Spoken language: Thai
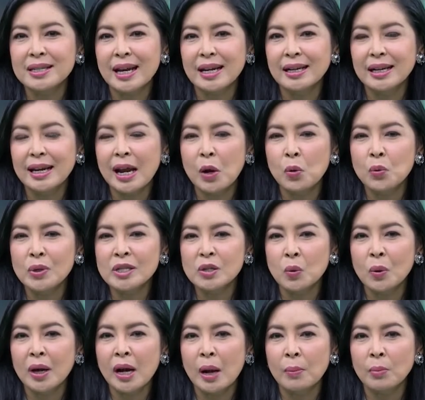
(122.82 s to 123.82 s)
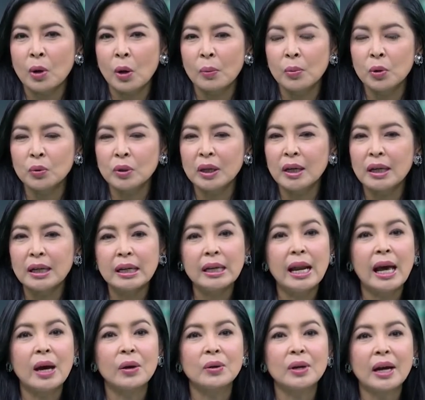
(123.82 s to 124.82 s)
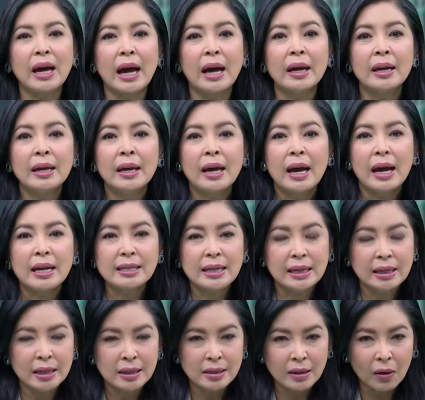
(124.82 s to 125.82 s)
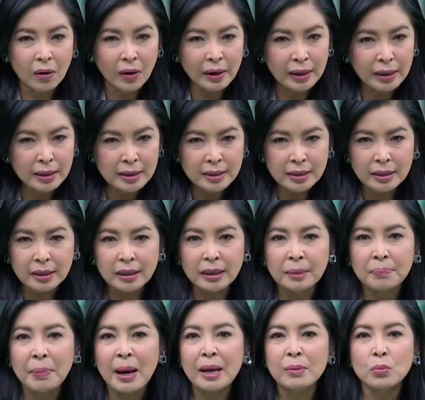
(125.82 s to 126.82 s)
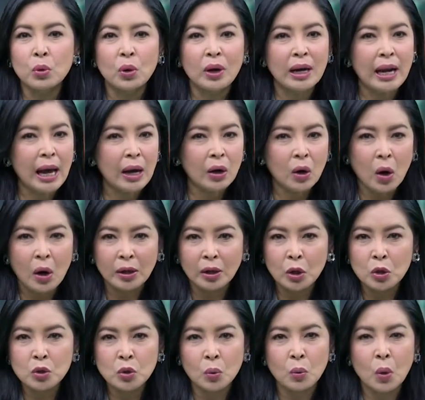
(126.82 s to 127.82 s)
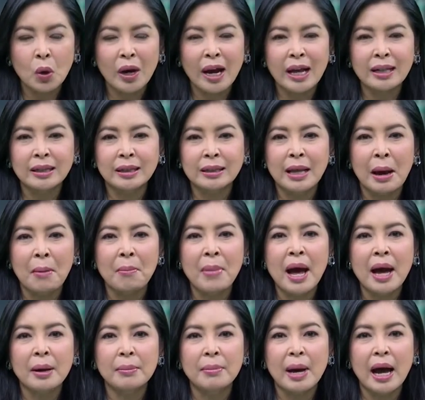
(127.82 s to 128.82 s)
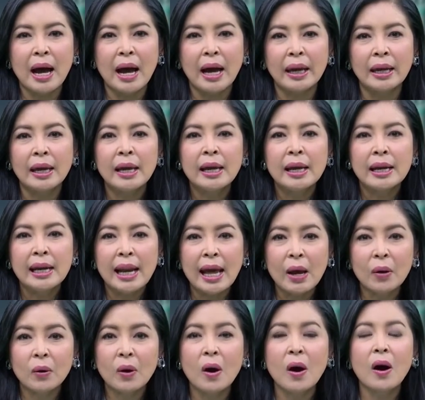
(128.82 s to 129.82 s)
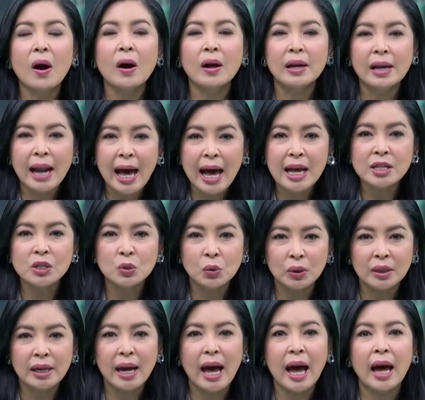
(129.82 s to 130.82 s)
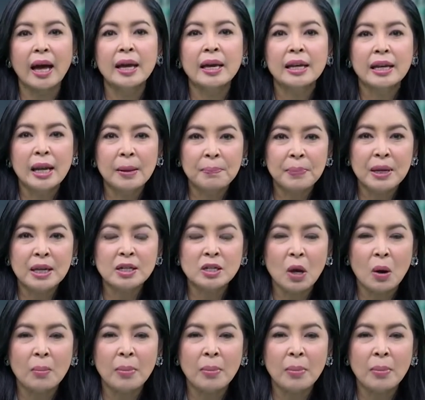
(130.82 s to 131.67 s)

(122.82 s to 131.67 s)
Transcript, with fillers: งอาจารย์ทางด้านวิศวกรรมคอมพิวเตอร์นี้แล้วนะคะอาจารย์ยังสอนหนังสือปั้นบุคลากรเข้าสู่วงการต่างๆมากมายแล้วก็ล่าสุดค่ะในปี